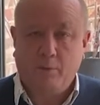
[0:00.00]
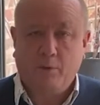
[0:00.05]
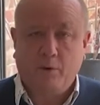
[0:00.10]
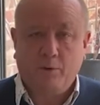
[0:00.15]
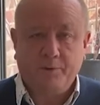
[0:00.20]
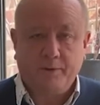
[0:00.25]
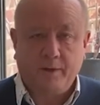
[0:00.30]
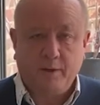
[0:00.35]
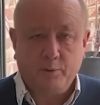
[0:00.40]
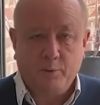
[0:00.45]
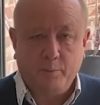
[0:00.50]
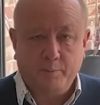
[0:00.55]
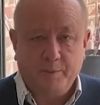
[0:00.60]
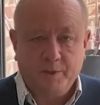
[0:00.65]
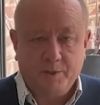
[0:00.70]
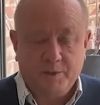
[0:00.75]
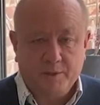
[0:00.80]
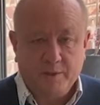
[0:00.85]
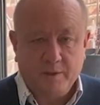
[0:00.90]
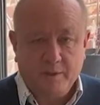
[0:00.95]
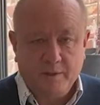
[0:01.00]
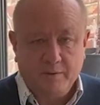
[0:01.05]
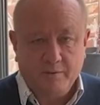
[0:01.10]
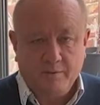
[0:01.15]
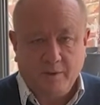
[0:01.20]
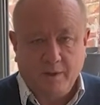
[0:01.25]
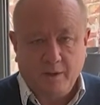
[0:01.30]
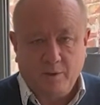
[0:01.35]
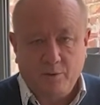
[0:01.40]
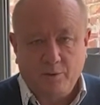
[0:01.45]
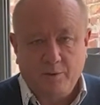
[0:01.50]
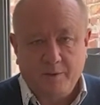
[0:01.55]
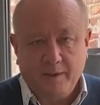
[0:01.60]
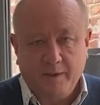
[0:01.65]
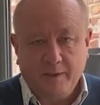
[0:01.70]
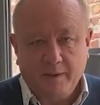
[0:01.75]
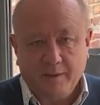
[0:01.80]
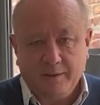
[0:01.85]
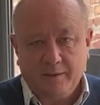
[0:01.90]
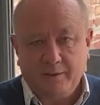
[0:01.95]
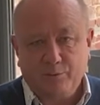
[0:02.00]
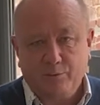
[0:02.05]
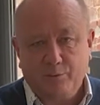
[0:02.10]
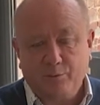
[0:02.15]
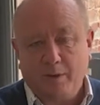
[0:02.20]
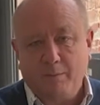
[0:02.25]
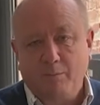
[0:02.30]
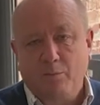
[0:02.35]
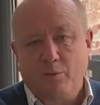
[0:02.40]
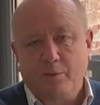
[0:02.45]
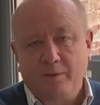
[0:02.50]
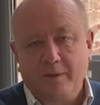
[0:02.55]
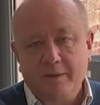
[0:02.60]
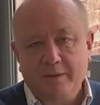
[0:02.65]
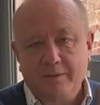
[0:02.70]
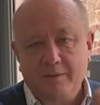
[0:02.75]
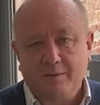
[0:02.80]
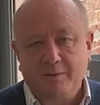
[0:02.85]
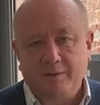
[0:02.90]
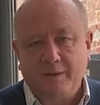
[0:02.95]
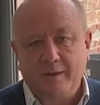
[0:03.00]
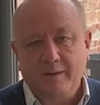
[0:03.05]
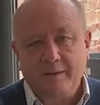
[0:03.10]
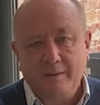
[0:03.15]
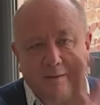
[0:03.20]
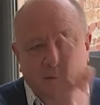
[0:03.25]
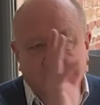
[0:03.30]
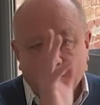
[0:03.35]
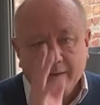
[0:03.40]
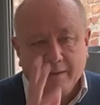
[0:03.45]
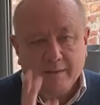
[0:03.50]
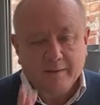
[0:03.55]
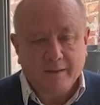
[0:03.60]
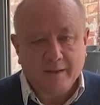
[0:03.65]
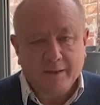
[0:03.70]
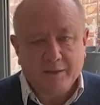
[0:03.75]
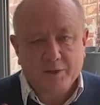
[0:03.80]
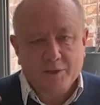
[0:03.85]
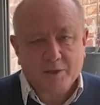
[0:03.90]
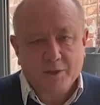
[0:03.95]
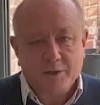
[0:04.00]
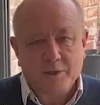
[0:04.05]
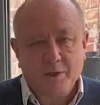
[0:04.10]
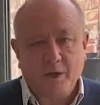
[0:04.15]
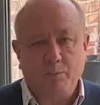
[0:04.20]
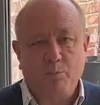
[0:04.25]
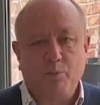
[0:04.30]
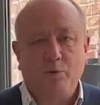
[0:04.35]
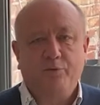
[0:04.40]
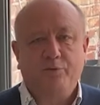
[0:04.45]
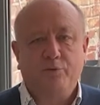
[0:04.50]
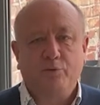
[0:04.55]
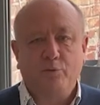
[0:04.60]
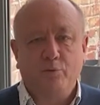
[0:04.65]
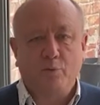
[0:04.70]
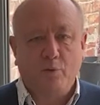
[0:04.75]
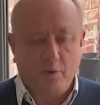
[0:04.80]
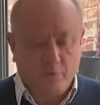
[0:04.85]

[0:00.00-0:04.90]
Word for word: en train de pêcher, voilà le lien qui est sous la banquise, en train d'aller chercher un poisson ou un